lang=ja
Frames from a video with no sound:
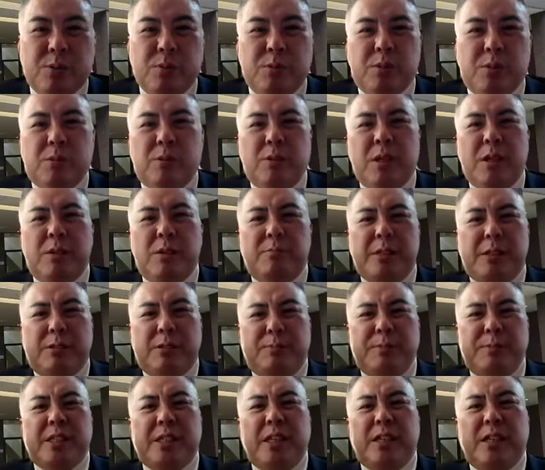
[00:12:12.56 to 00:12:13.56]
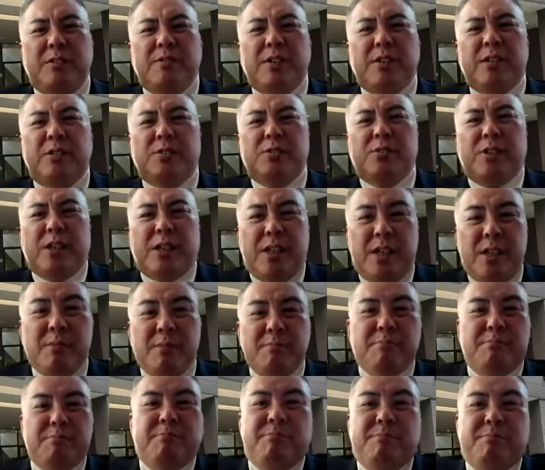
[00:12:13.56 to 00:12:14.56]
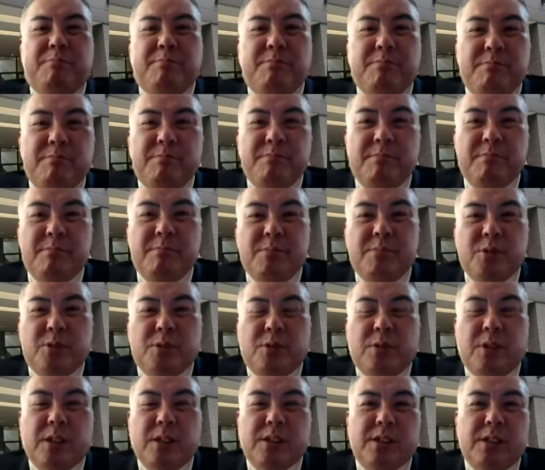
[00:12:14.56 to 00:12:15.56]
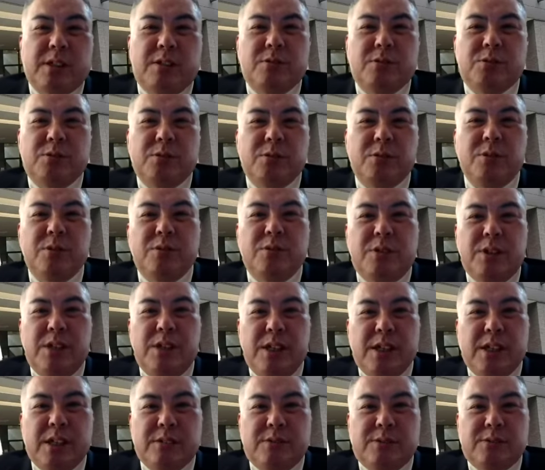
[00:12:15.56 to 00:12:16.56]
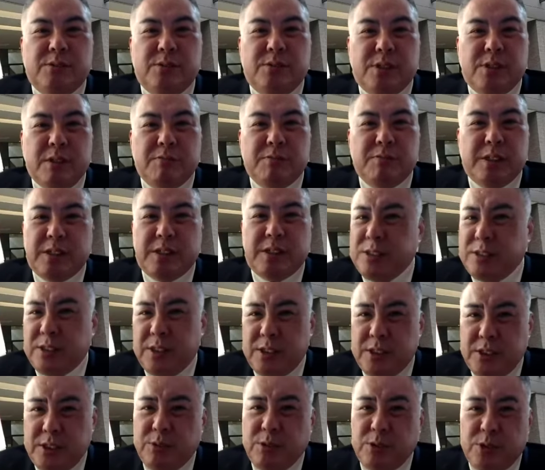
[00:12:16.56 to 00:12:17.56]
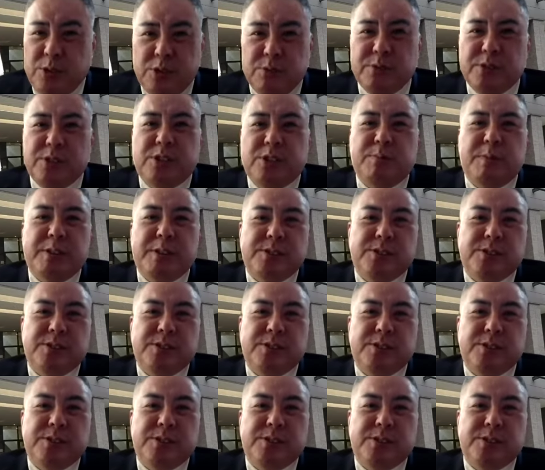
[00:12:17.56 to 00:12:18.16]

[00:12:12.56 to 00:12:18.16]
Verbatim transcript: これ、うん、三谷ワールドがね、うん、この辺りをどのように描くのか、私は非常に注目します。